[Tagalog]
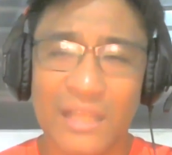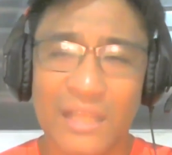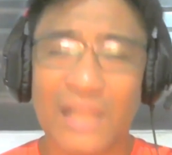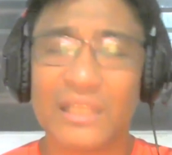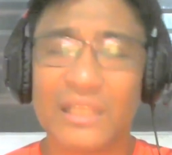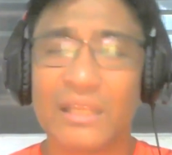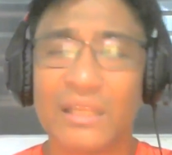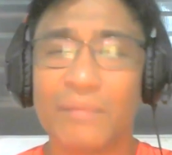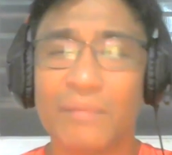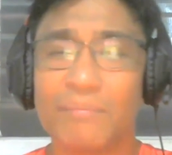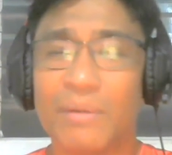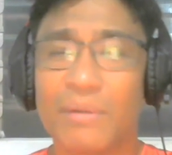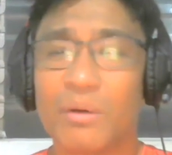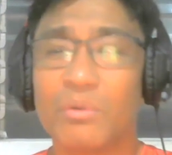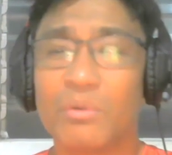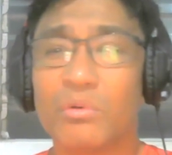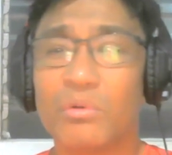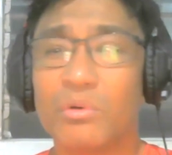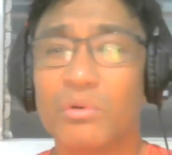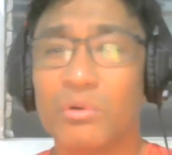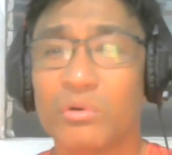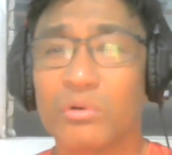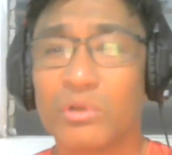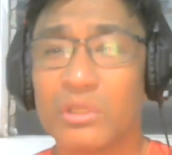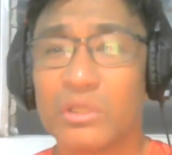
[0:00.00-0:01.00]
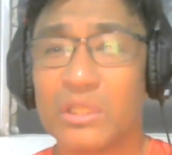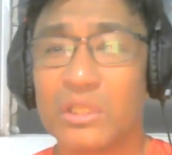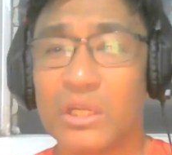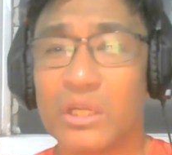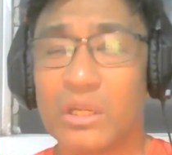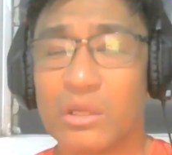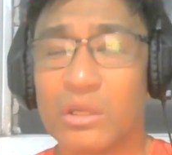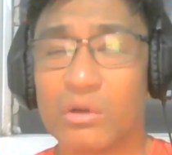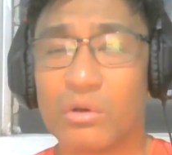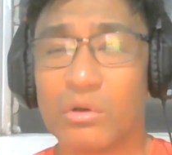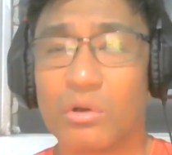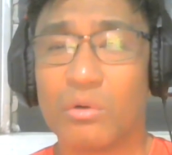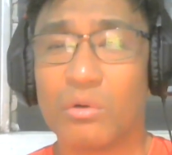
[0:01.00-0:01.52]
dating Pangulong
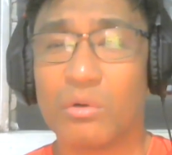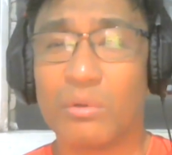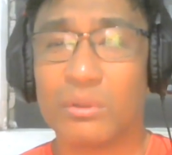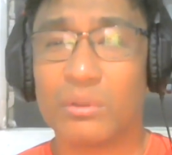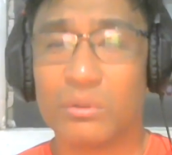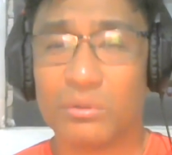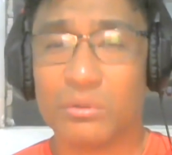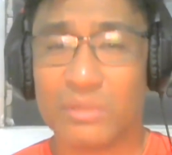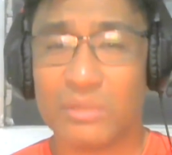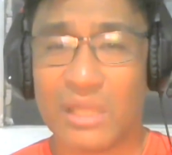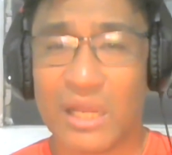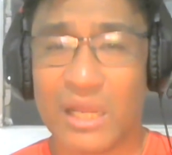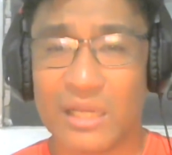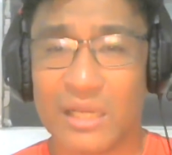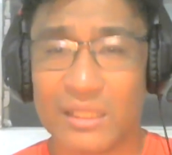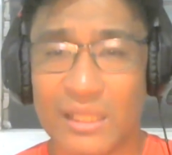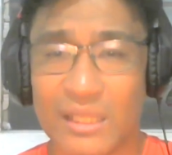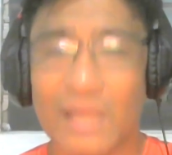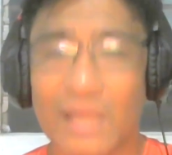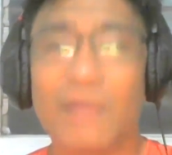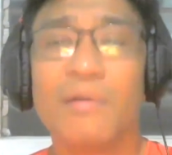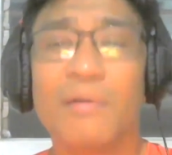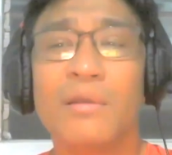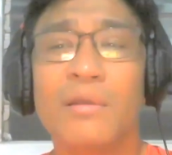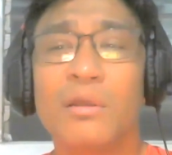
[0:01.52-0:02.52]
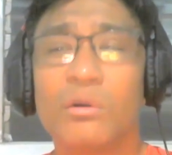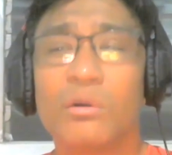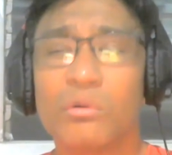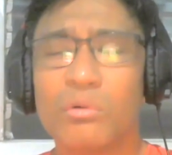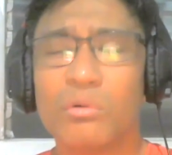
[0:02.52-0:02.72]
Rodrigo Roa Duterte.